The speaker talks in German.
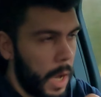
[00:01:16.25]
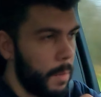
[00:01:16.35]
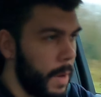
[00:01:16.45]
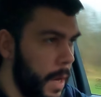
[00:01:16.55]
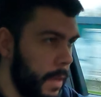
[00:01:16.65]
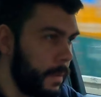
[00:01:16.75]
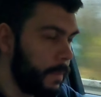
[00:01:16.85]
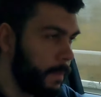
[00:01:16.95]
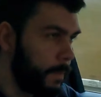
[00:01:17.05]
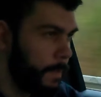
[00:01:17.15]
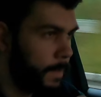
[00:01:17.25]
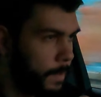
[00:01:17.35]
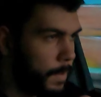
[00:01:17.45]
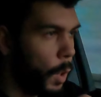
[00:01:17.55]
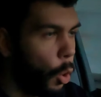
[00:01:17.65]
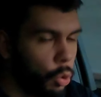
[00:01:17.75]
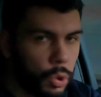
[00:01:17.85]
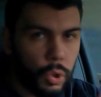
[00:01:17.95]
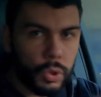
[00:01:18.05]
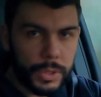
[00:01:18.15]
aber
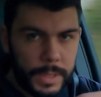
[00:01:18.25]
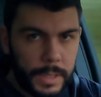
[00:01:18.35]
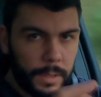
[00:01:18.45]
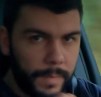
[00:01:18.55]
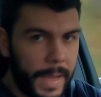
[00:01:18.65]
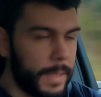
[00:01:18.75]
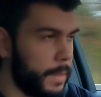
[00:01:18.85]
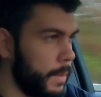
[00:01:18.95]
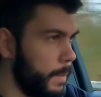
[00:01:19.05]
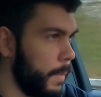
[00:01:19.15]
ungünstig gewählt.